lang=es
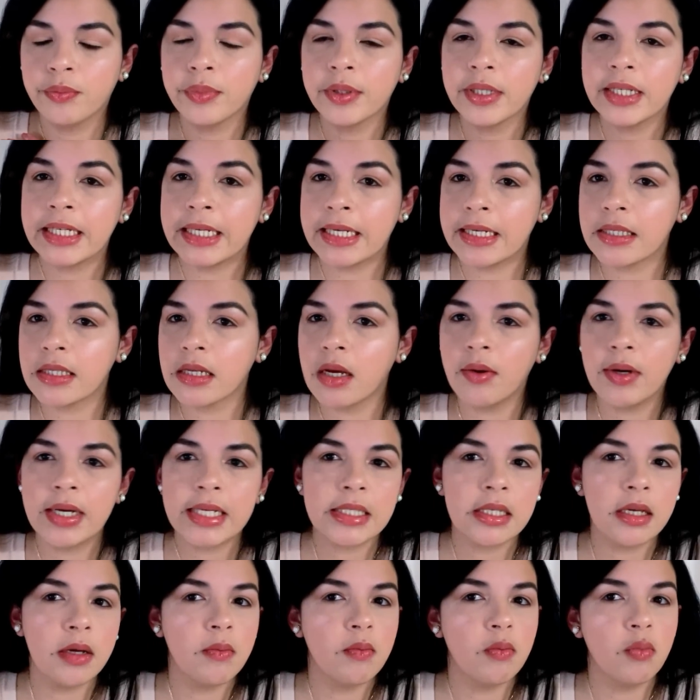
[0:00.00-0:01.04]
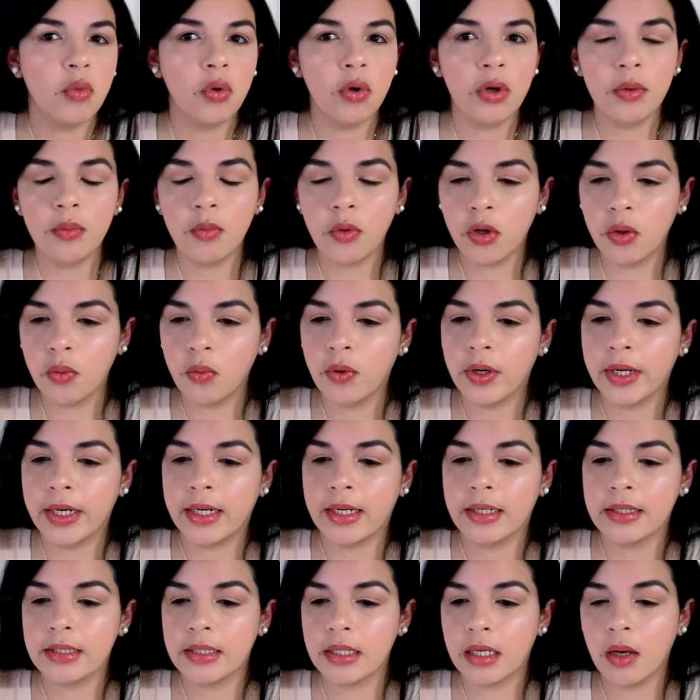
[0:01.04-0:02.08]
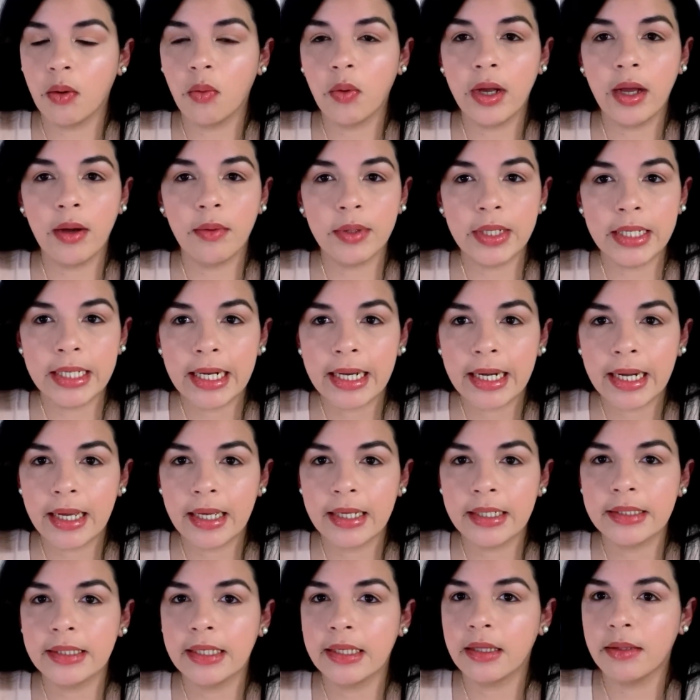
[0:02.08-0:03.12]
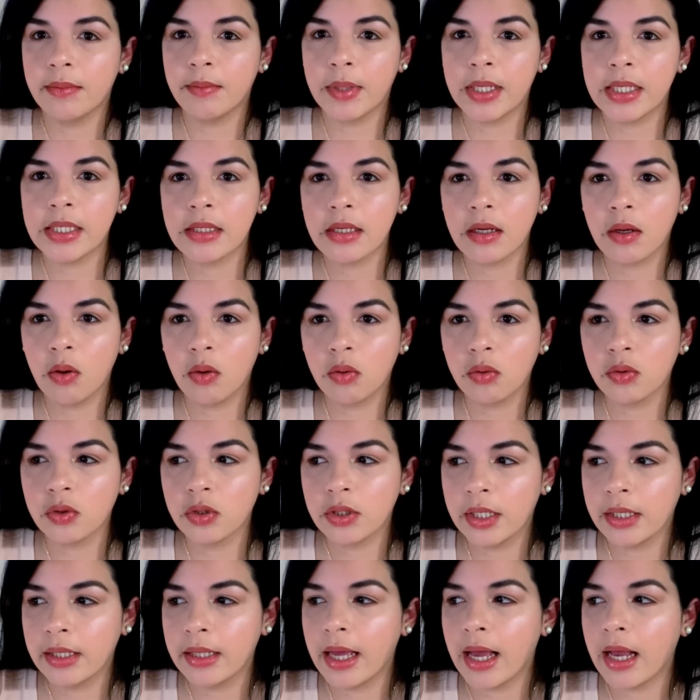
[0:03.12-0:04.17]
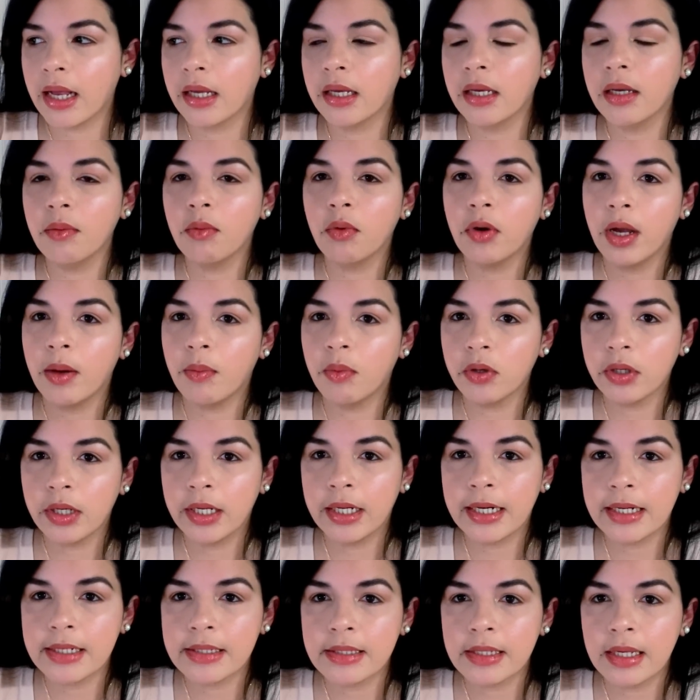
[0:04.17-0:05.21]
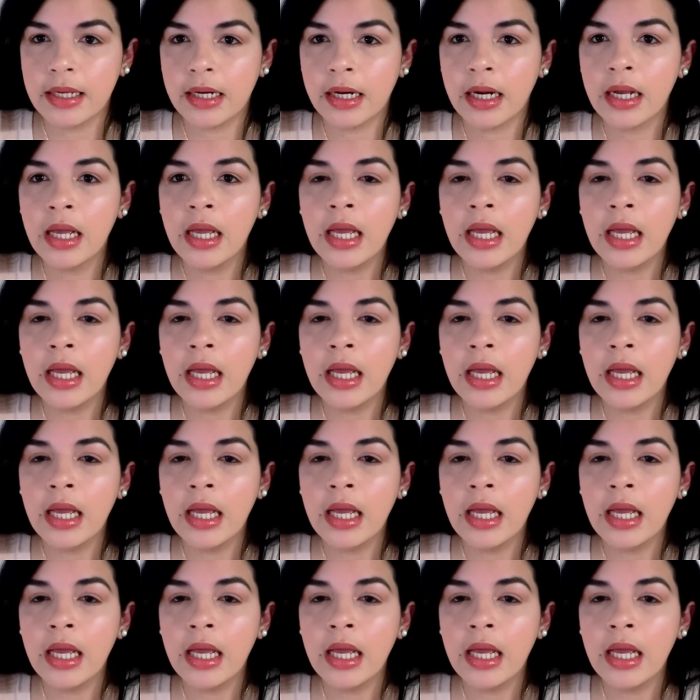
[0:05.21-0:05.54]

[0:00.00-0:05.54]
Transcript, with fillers: Y esa base es muy muy buena, así que voy a abrir la cajita de Messi con ustedes aquí, voy a poner a hacer